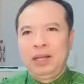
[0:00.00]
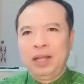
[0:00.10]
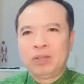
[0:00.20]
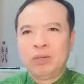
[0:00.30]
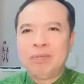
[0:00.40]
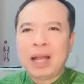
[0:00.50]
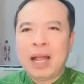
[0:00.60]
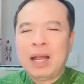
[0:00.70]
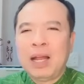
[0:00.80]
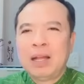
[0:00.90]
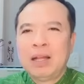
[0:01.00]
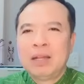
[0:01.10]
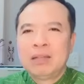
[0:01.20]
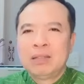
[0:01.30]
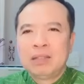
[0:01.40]
để chúng ta
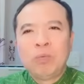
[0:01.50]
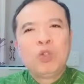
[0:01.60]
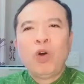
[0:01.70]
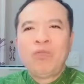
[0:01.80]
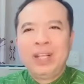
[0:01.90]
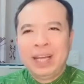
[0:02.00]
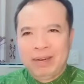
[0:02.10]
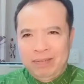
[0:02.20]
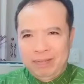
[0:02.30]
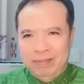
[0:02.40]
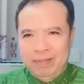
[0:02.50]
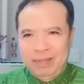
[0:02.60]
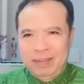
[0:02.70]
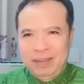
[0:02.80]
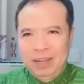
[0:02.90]
sống tốt với nhau
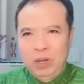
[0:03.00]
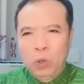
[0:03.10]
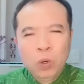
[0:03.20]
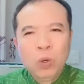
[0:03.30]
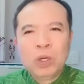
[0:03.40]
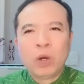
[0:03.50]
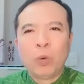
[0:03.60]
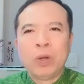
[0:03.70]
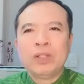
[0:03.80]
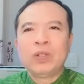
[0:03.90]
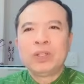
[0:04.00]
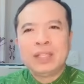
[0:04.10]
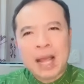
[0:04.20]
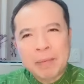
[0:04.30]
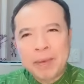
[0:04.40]
luôn luôn cầu nguyện cho
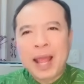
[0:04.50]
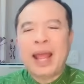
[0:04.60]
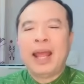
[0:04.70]
cha